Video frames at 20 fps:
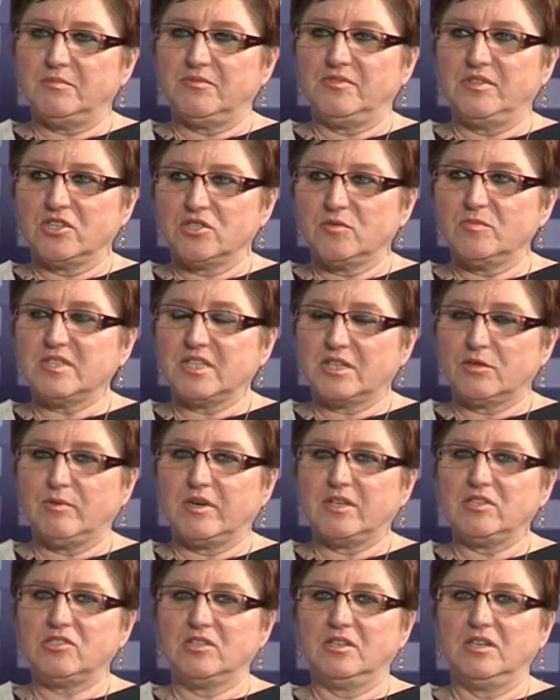w naszym
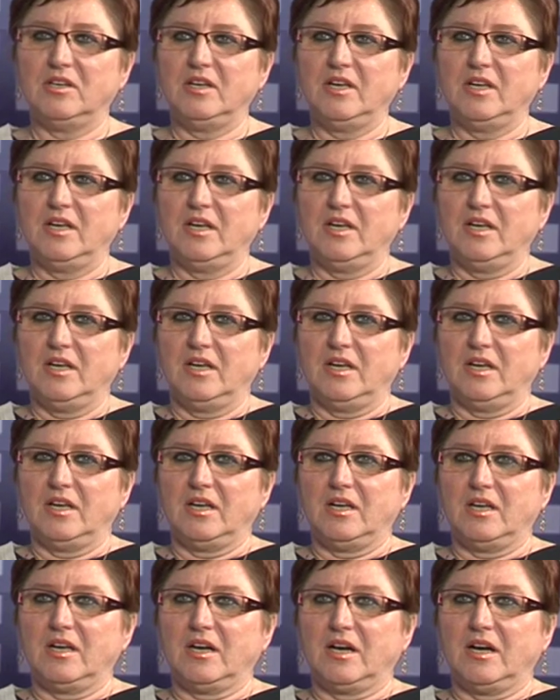zakładzie, y,
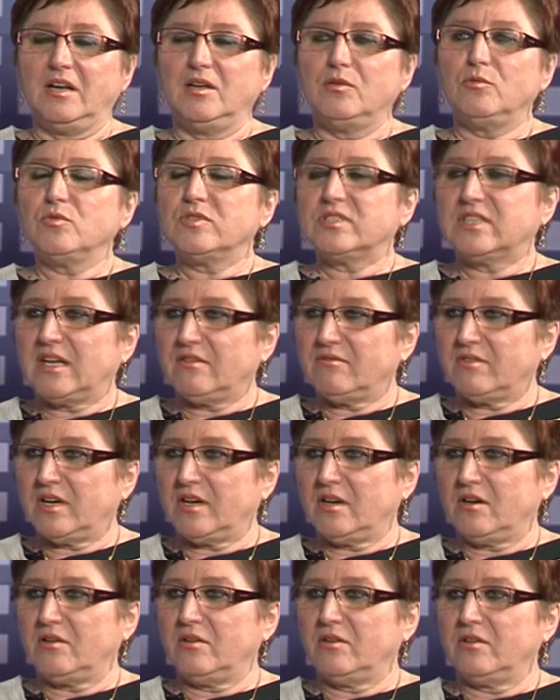ale
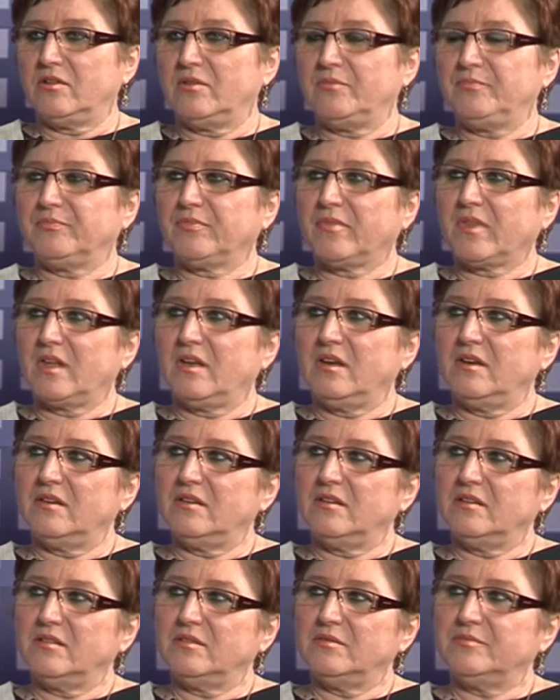ustawa o mm,
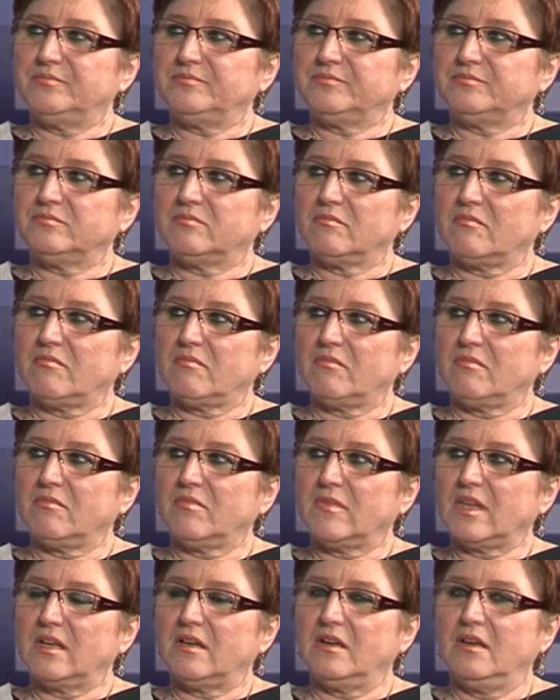y,
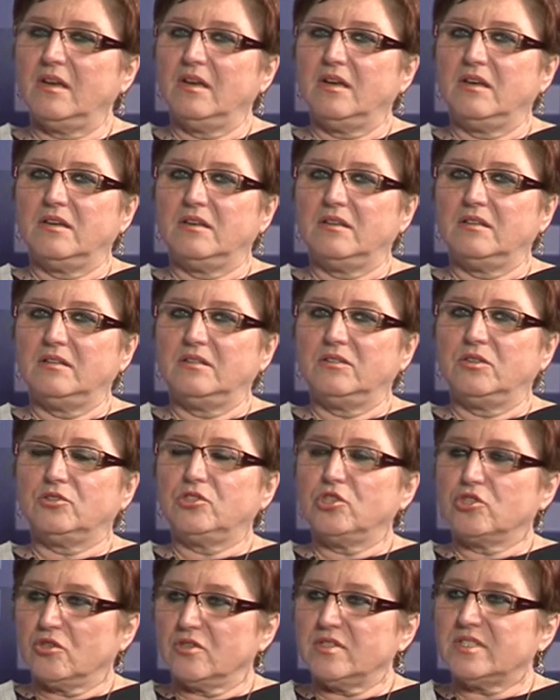mm, Y,
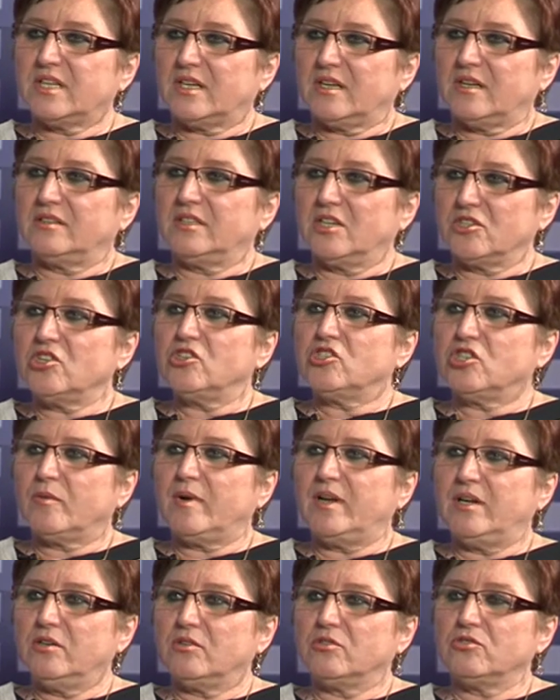dotycząca naszej
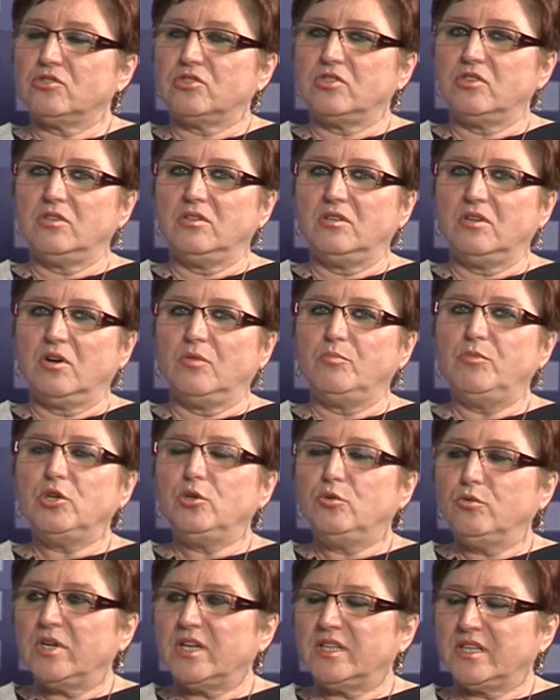działalności
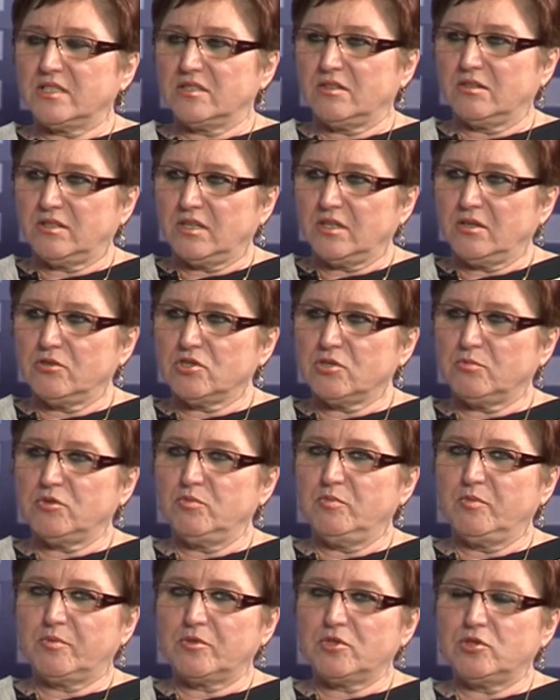obliguje nas do tego,
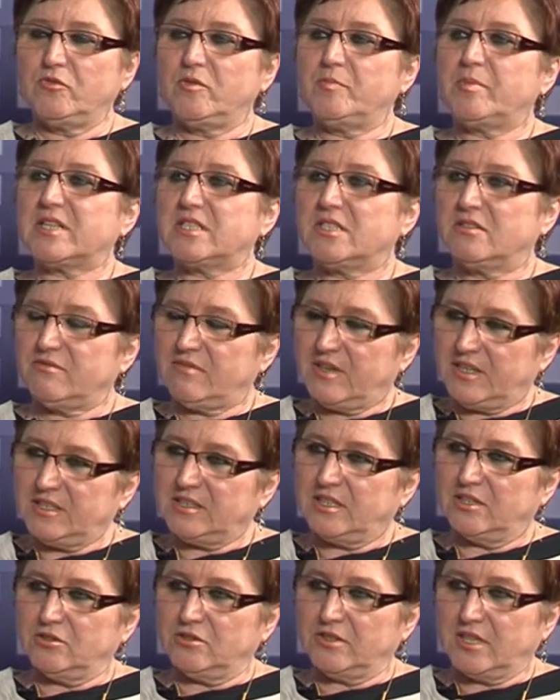żebyśmy po prostu wypracowali
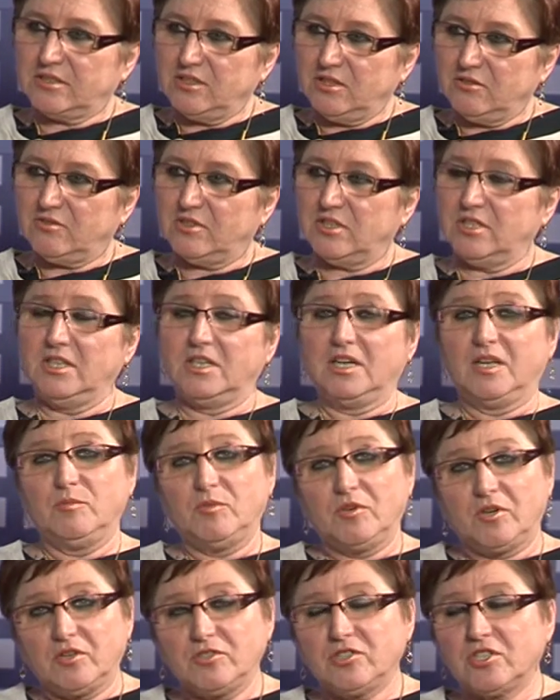ten dodatni wynik
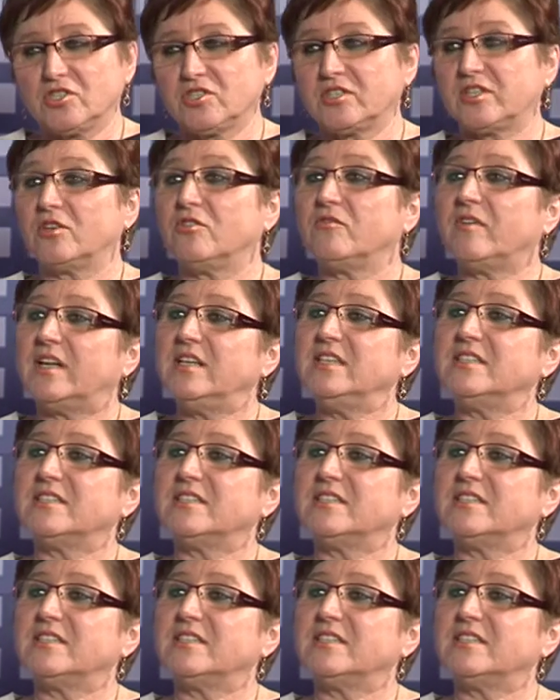albo chociaż zerowali